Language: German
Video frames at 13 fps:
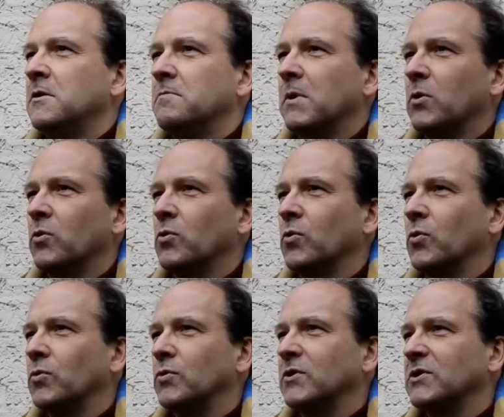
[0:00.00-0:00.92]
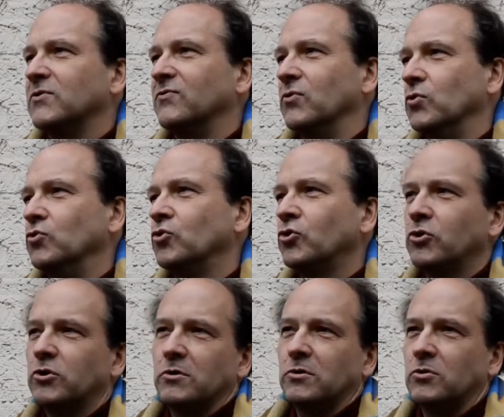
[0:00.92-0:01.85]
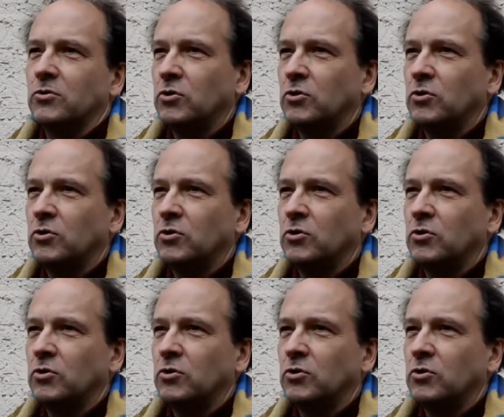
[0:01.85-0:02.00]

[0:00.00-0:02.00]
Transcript: Marokko das wünscht, äh,